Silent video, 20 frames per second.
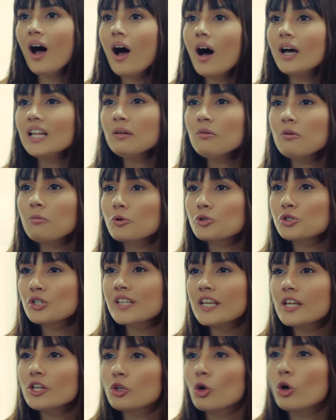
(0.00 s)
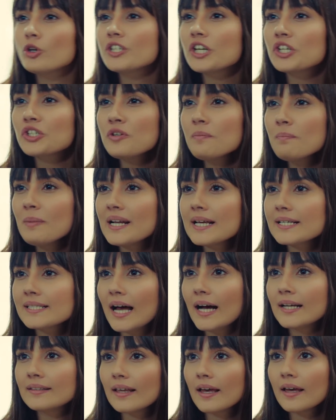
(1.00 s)
Ağlama boşuna senin gözyaşın bile
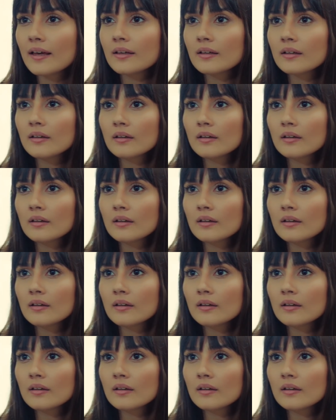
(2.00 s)
sahte.